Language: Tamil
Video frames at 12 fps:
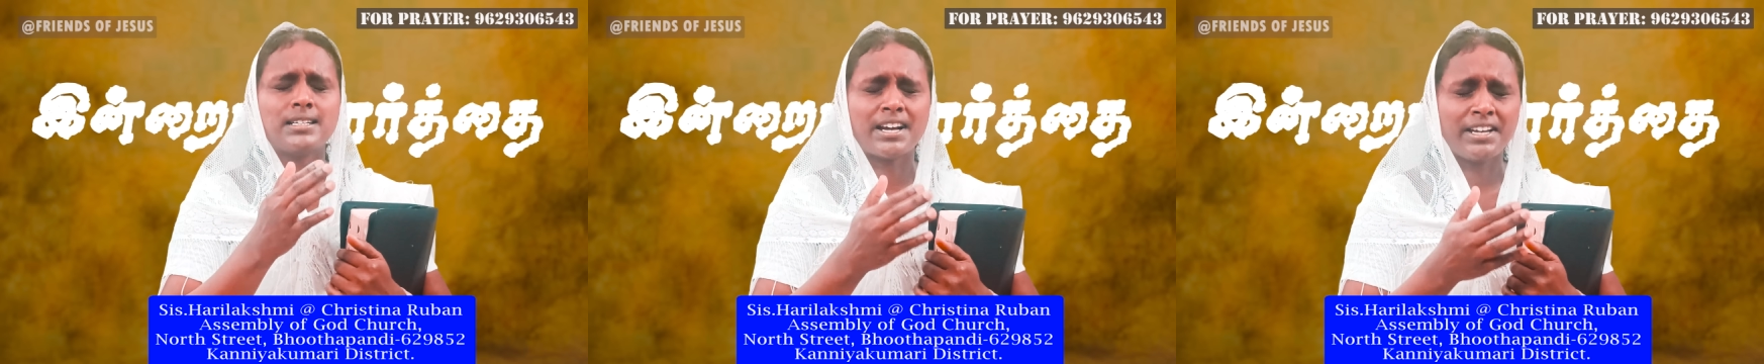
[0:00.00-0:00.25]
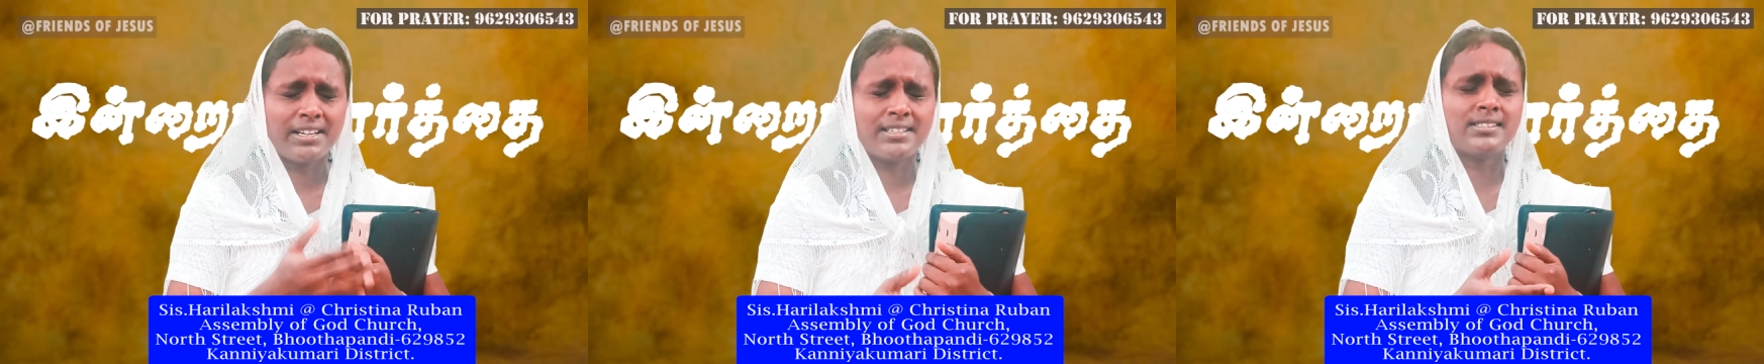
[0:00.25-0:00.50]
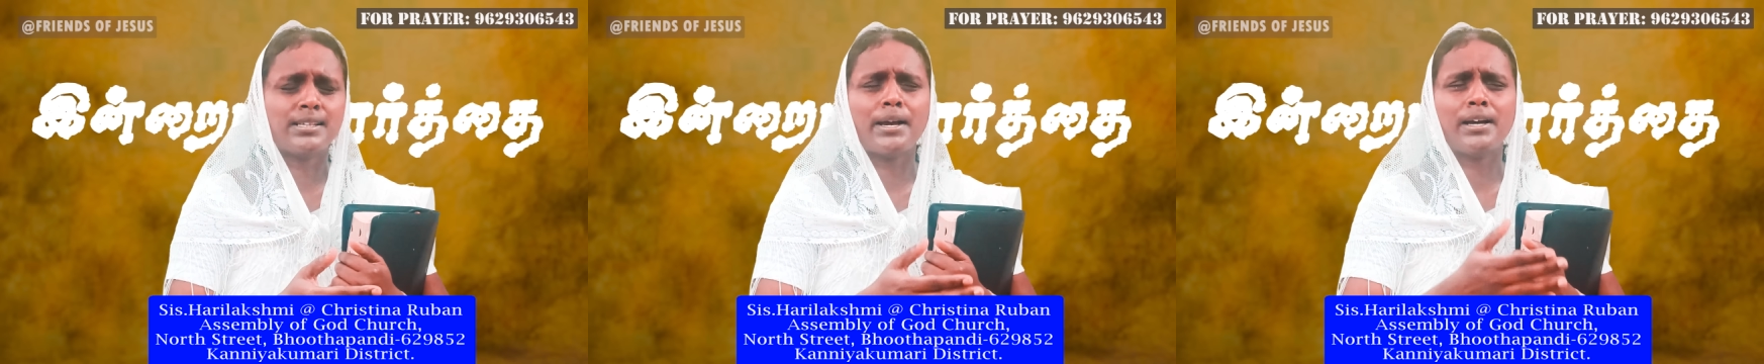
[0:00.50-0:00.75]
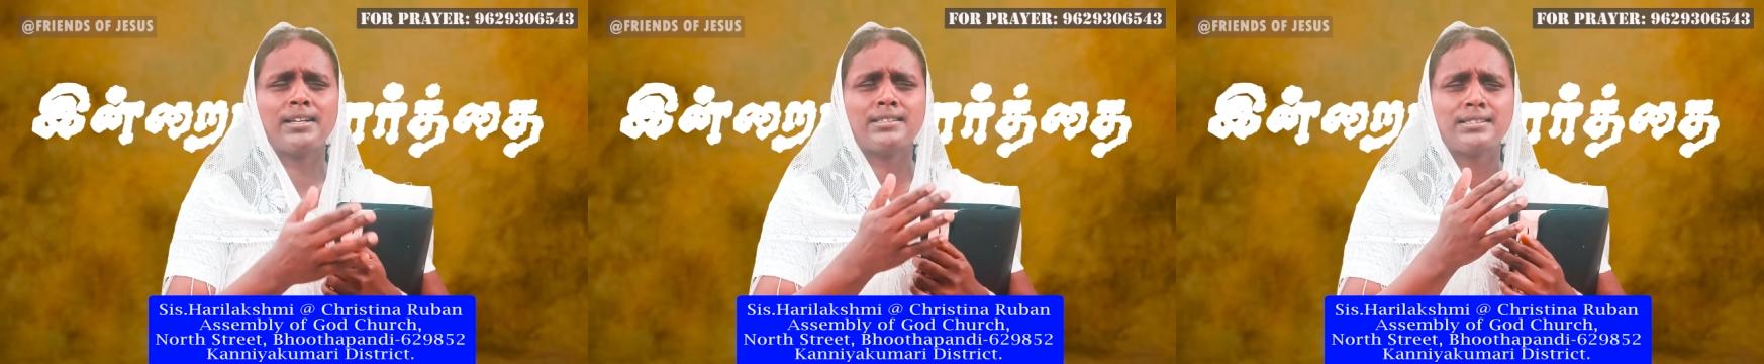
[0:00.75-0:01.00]
கையிட்டு
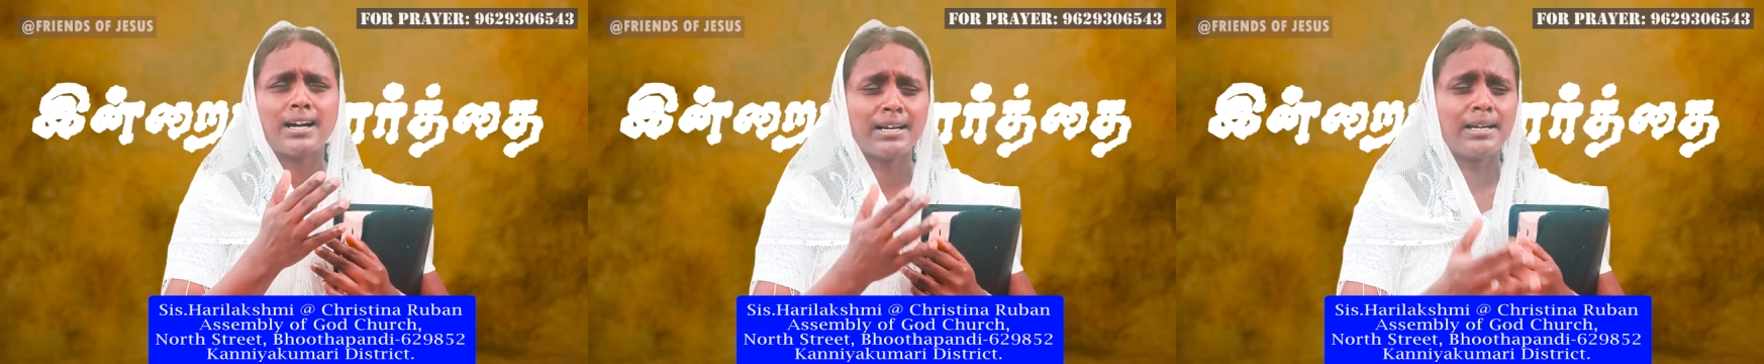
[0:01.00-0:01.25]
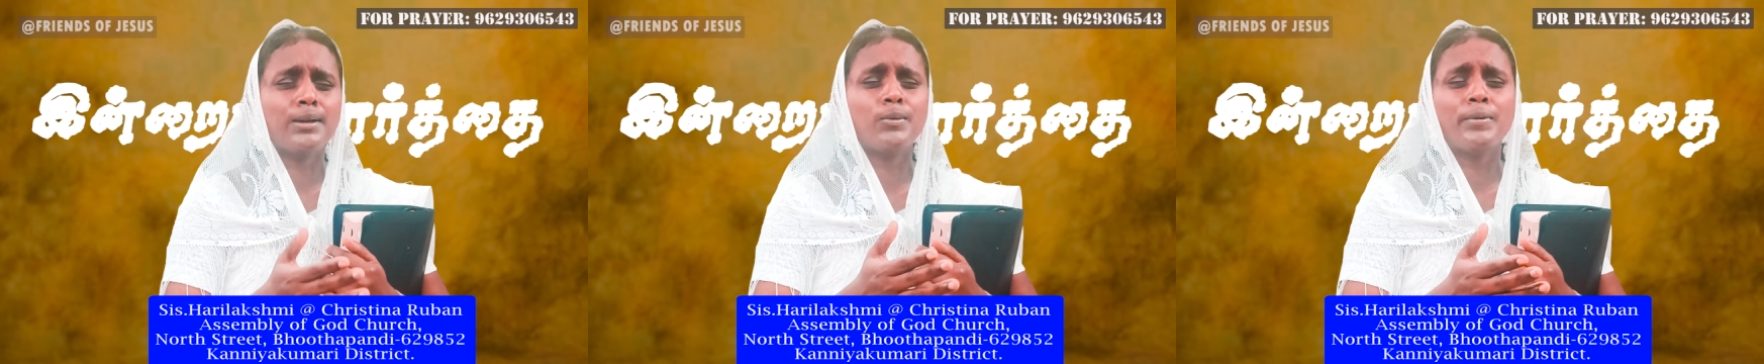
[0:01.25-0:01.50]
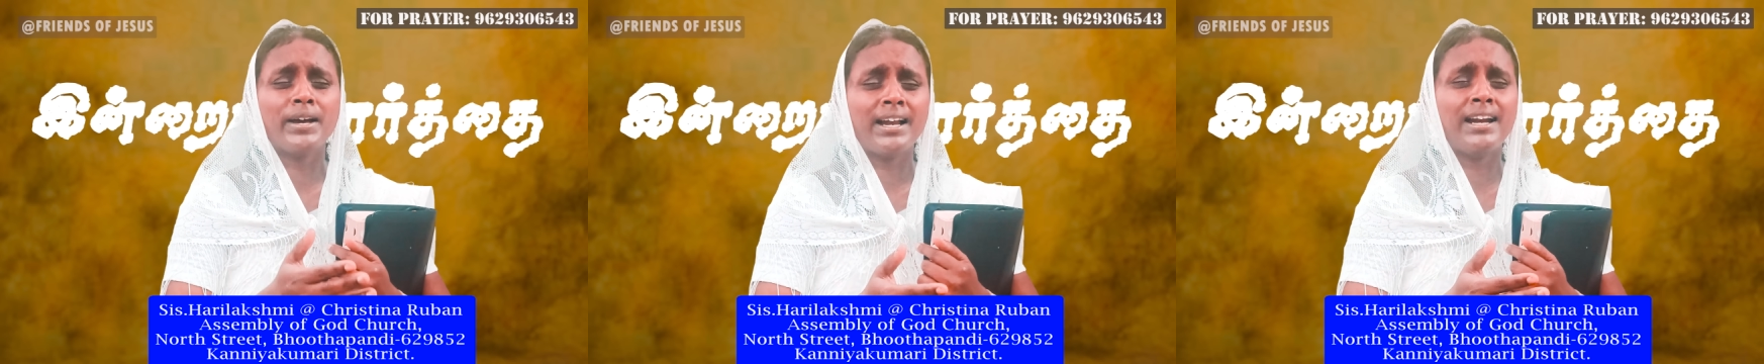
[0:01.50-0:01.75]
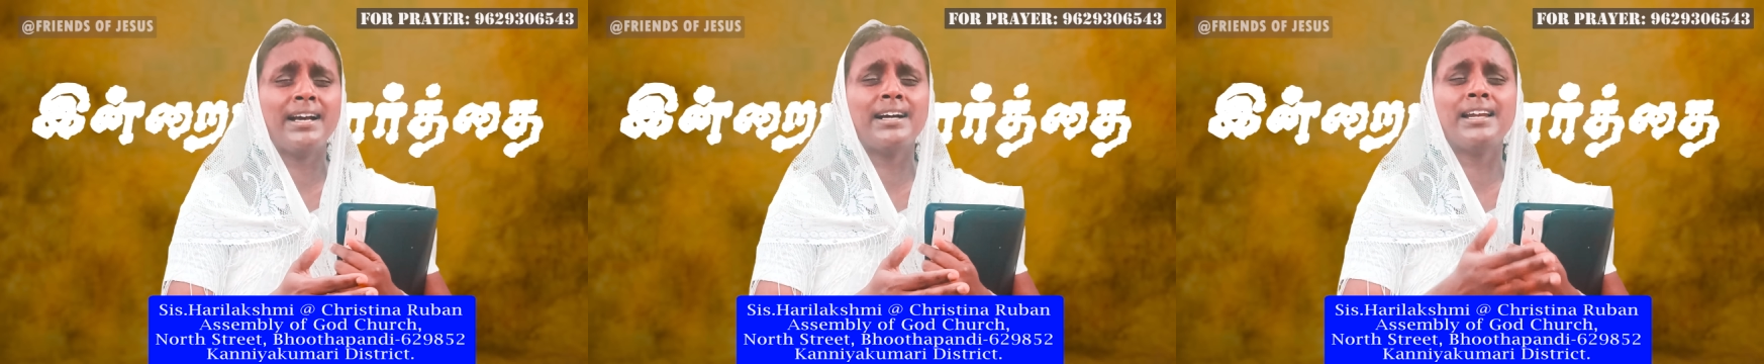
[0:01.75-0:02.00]
செய்கிற சகல
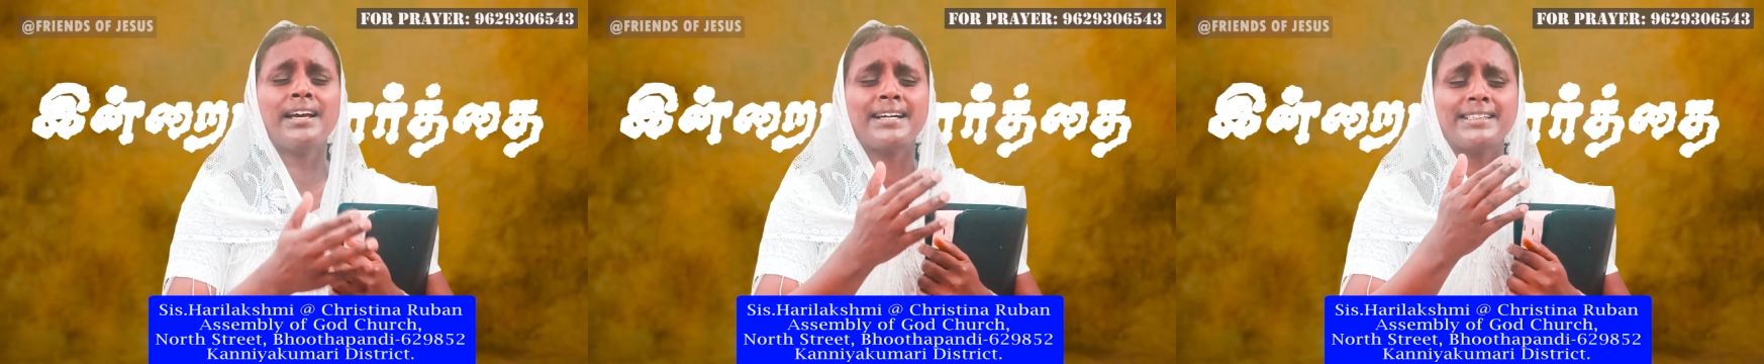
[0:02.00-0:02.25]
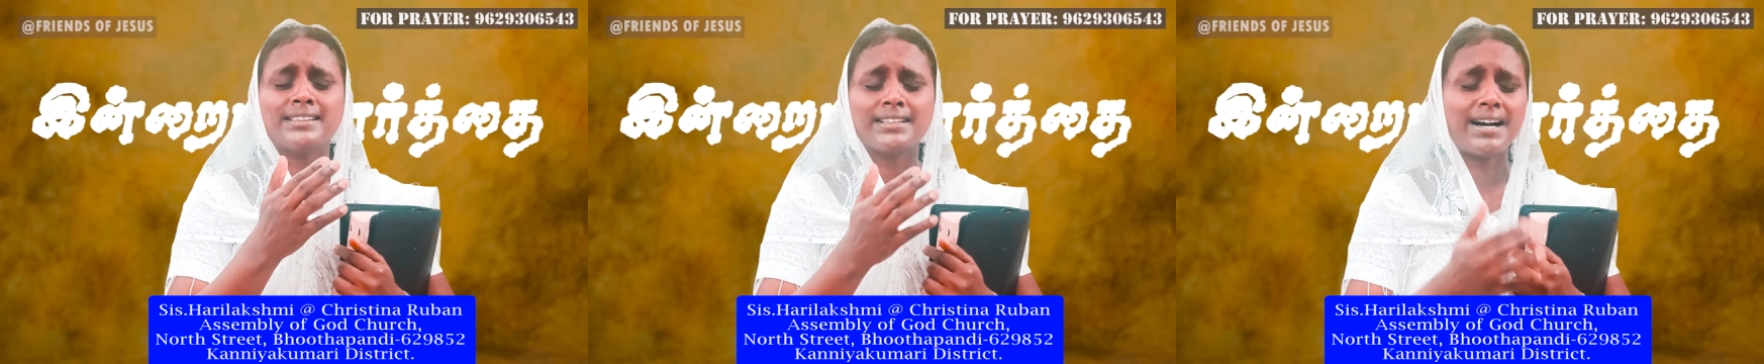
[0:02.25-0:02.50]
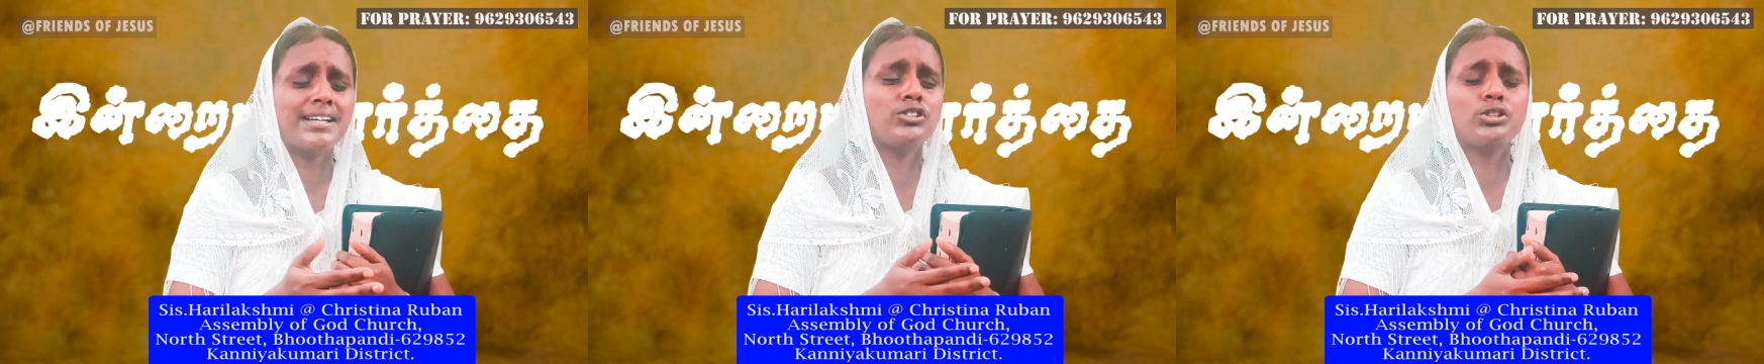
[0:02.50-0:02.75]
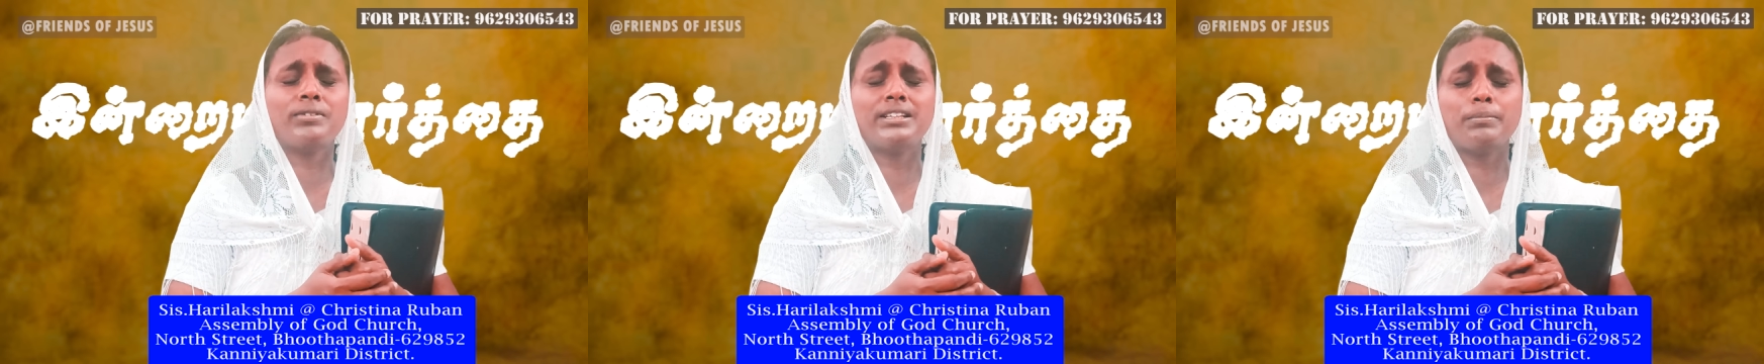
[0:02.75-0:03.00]
வேலைகளை கத்தர்
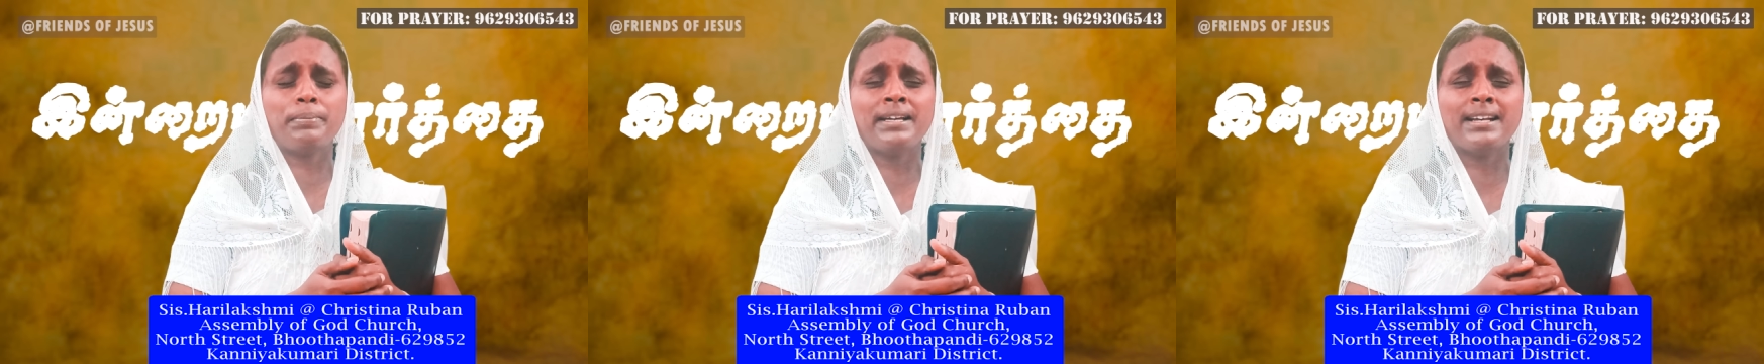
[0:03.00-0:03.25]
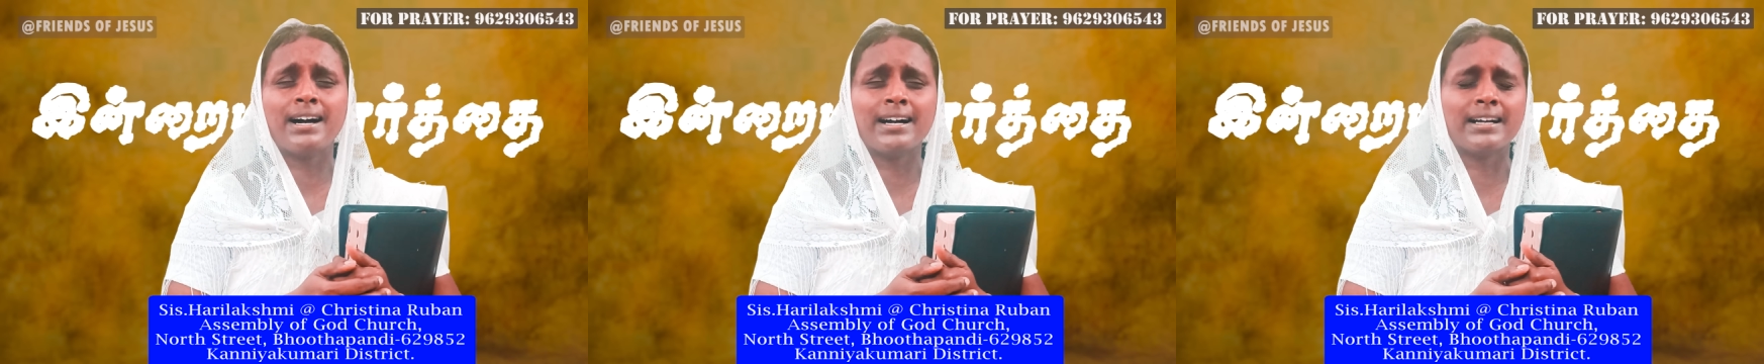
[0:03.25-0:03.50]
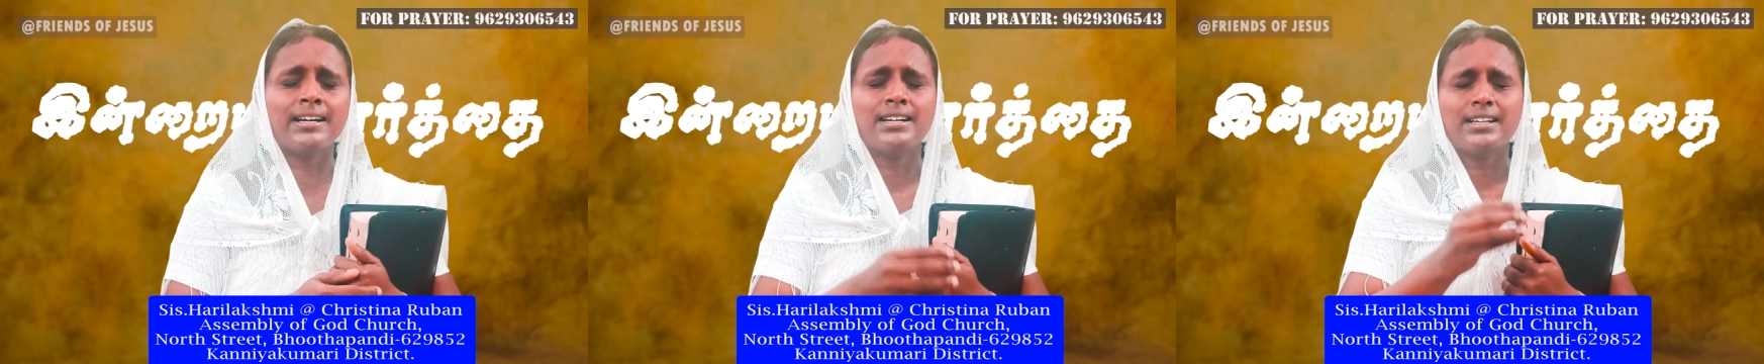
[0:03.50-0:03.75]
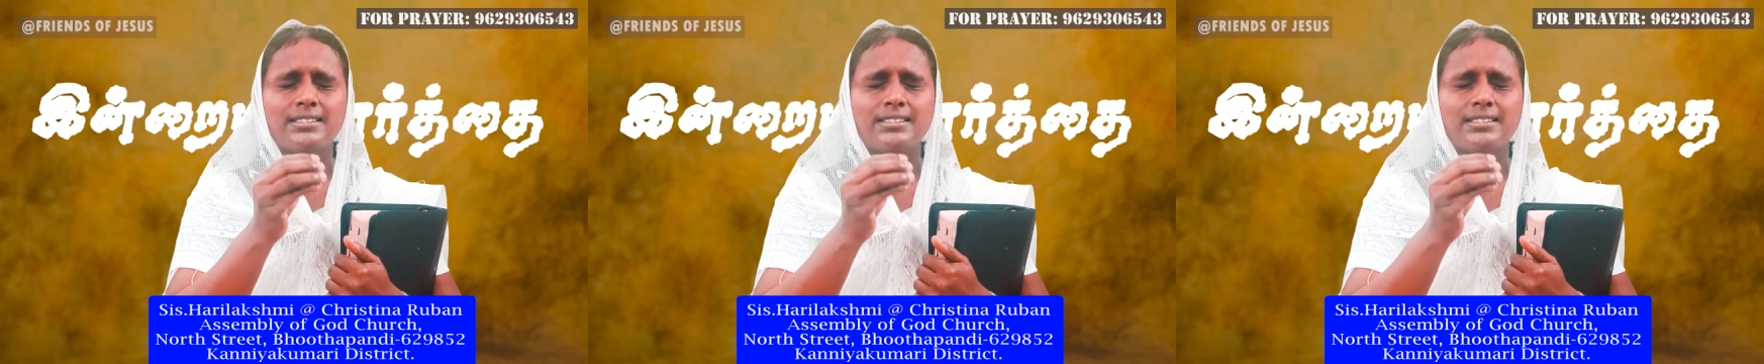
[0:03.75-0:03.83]
ஆசிர்வதிப்பீராக